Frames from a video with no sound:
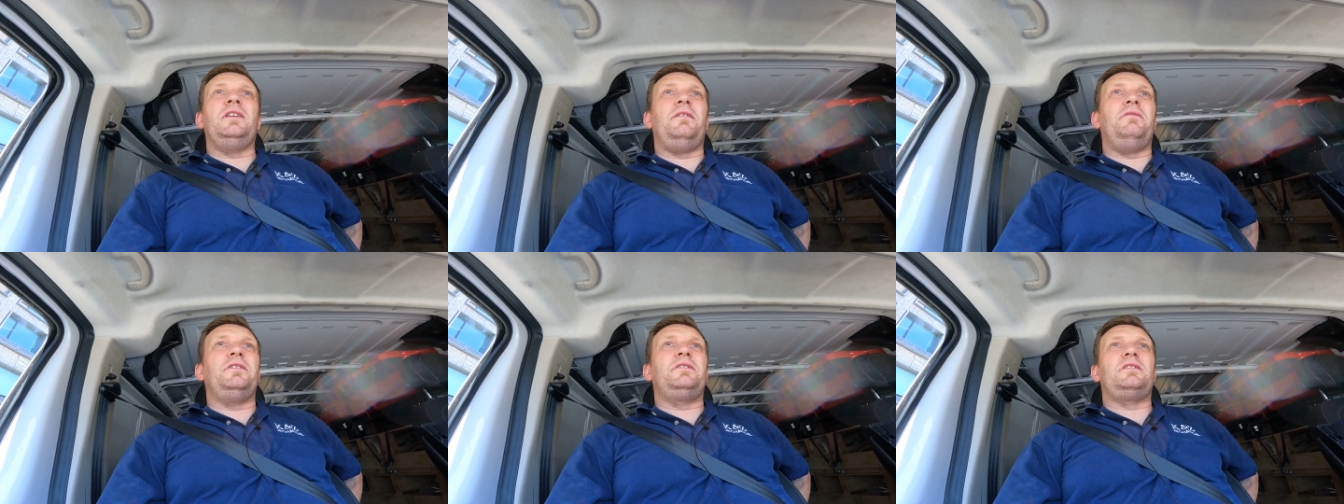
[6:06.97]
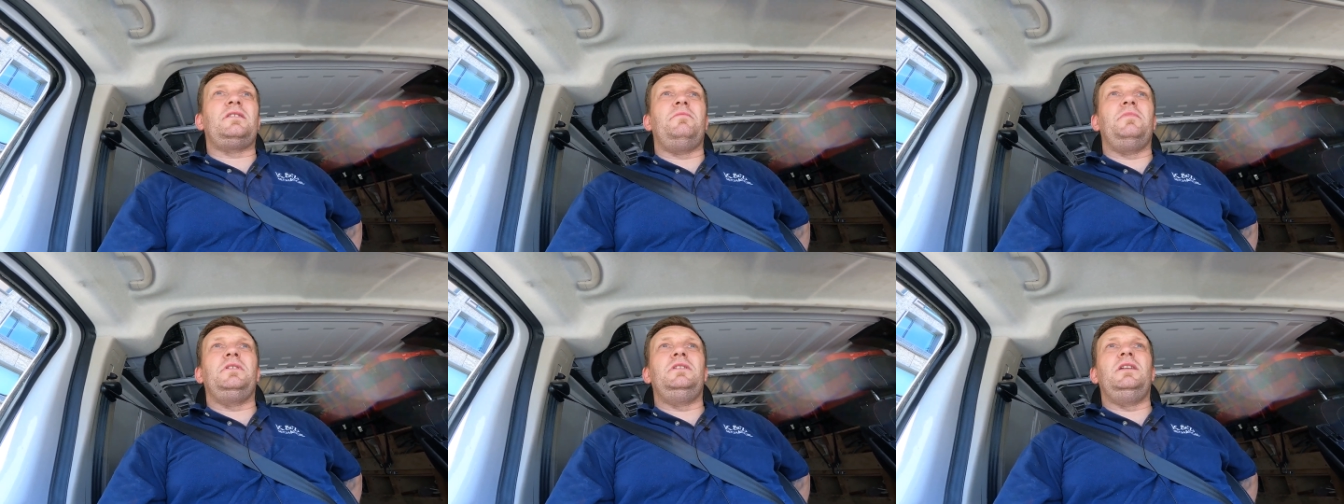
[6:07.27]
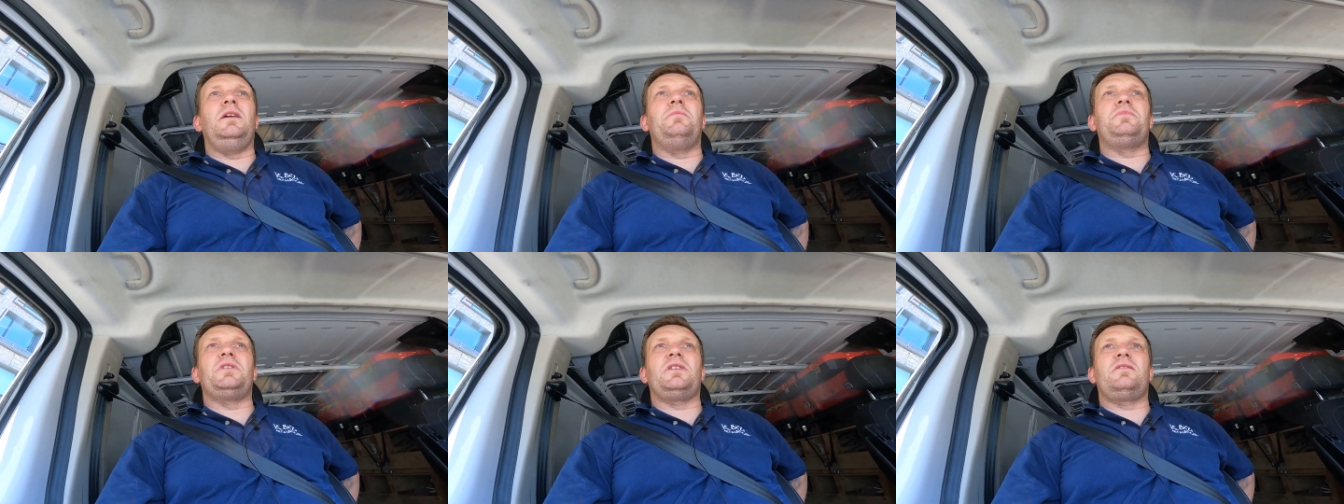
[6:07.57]
nawet samych
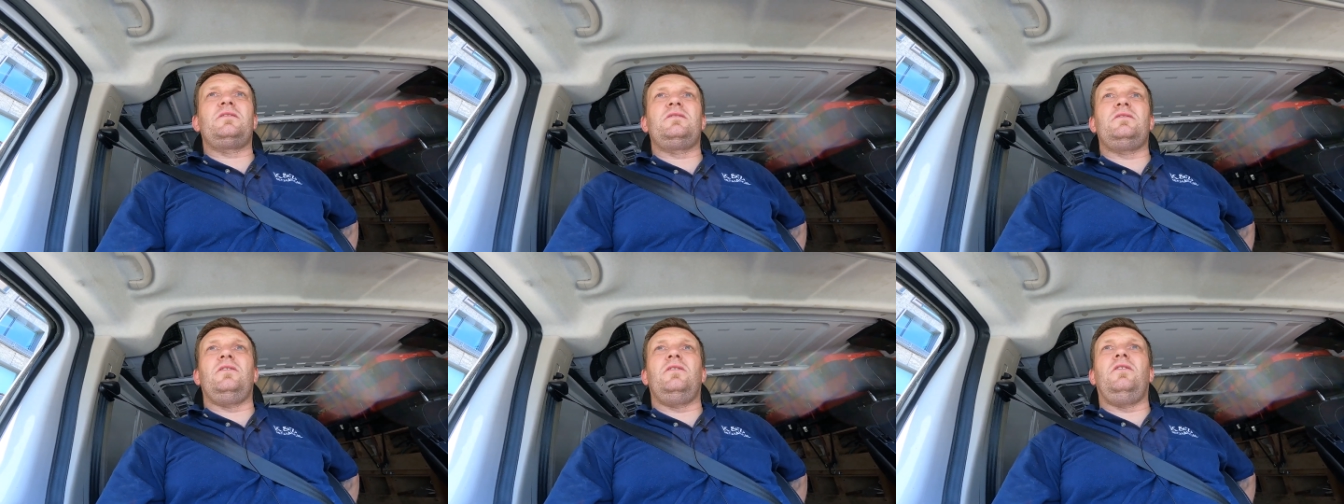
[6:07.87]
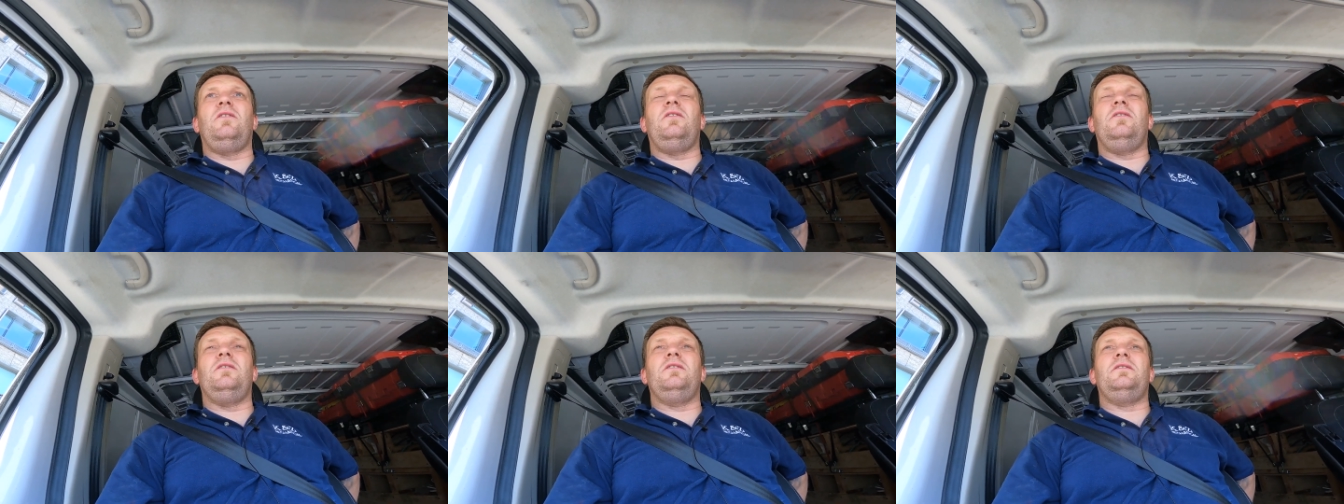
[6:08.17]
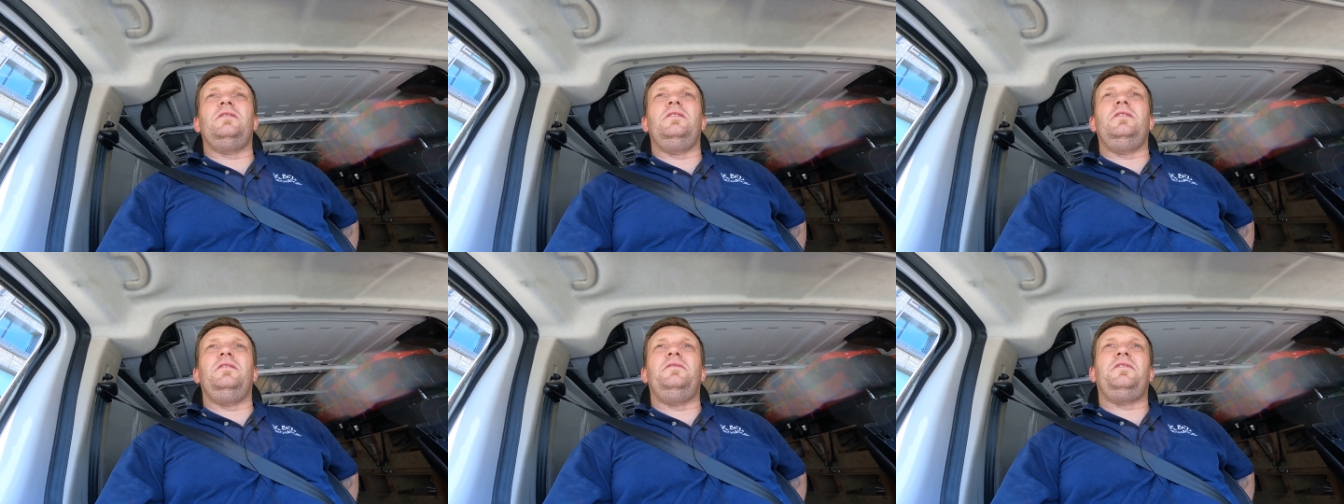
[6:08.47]
Niemczech, co
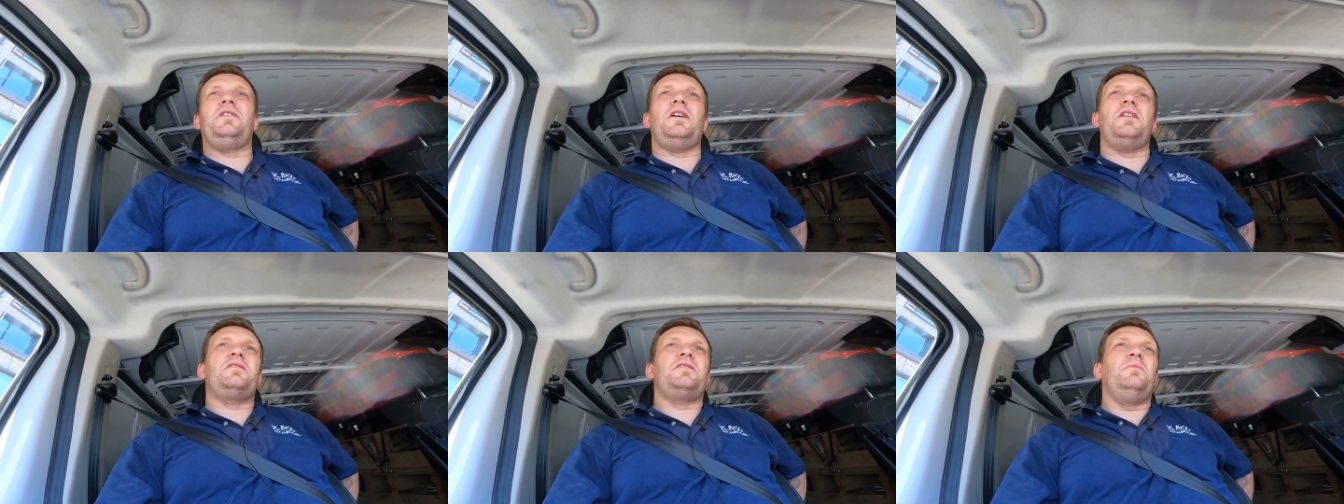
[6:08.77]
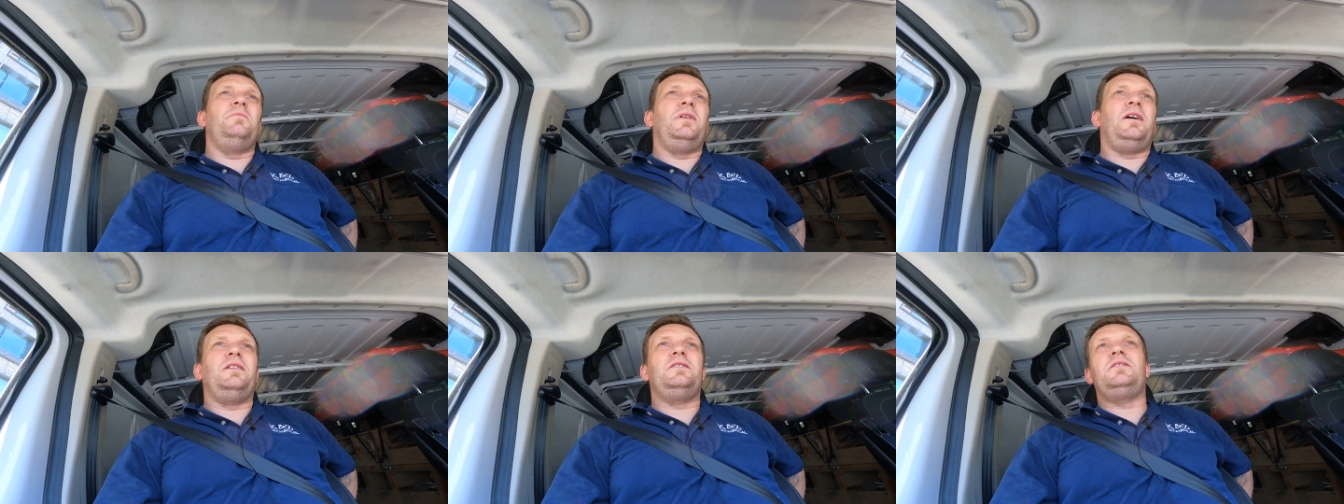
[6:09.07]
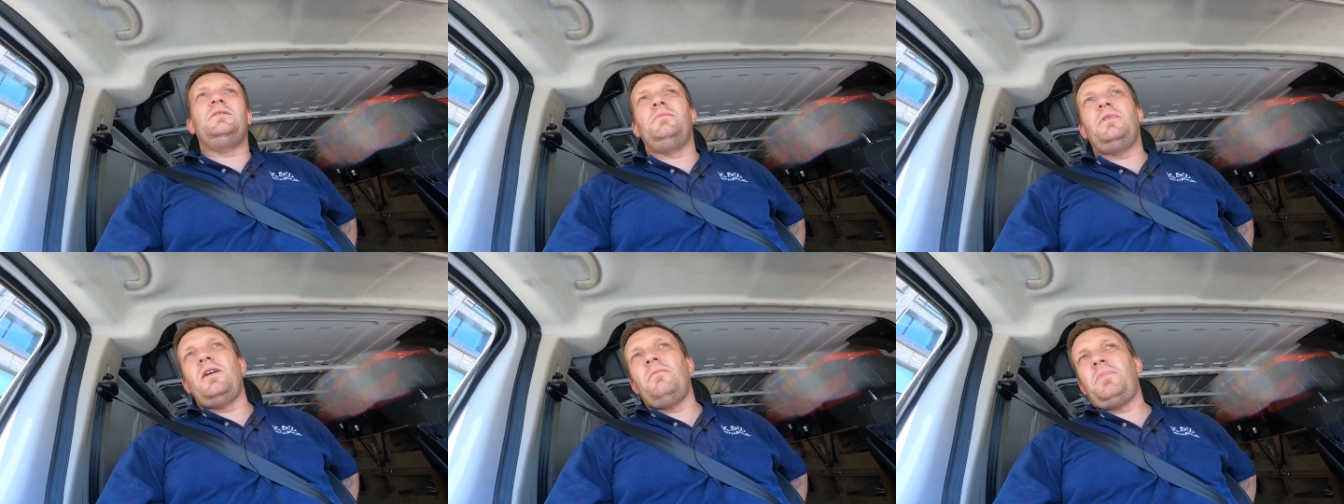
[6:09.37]
e, w każdym
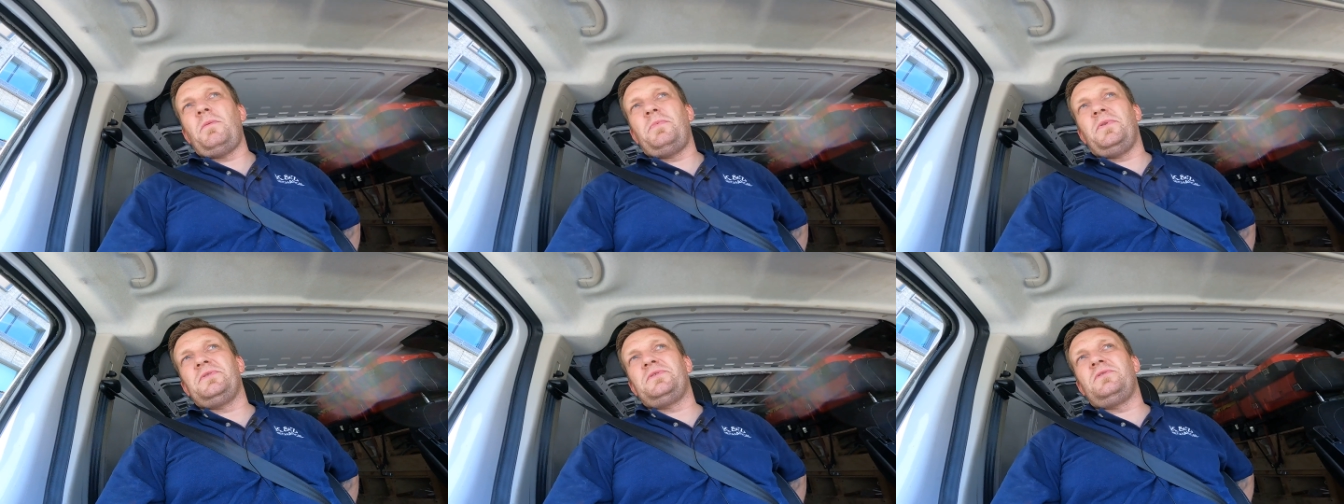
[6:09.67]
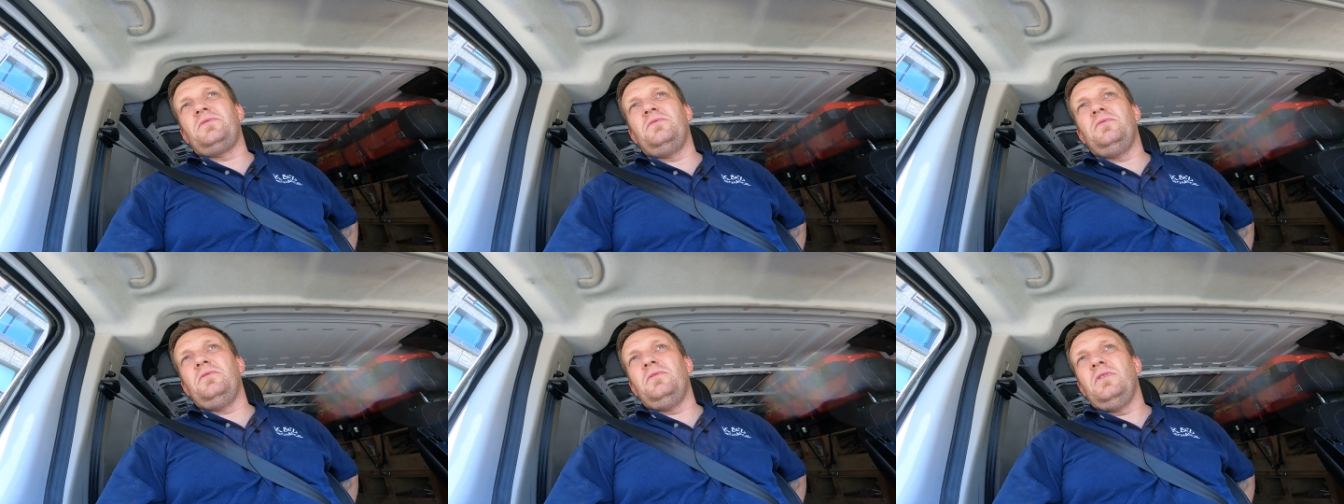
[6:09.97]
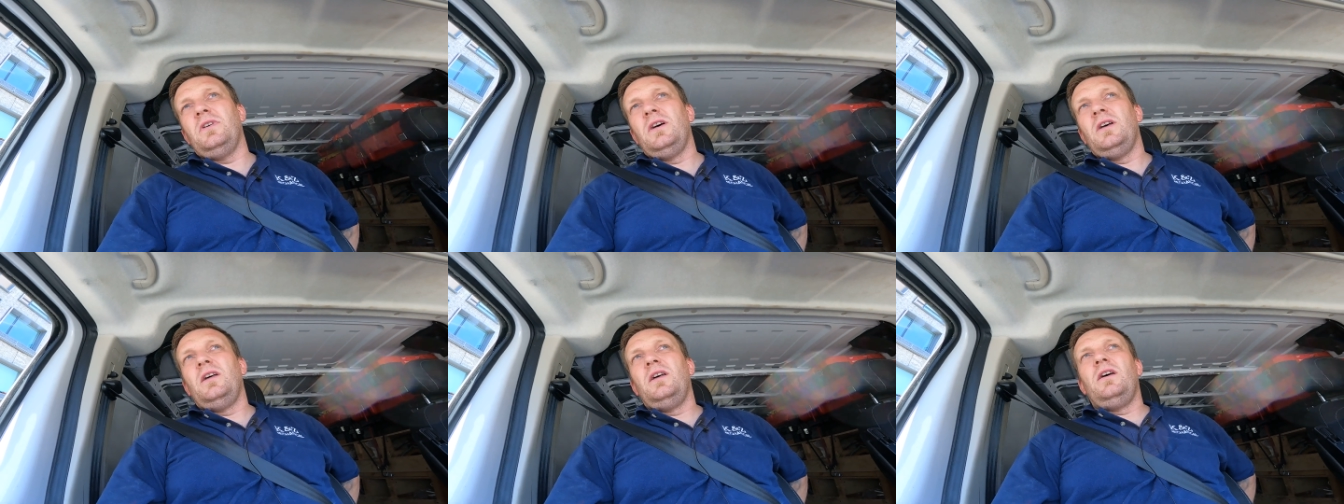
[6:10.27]
landzie mają po prostu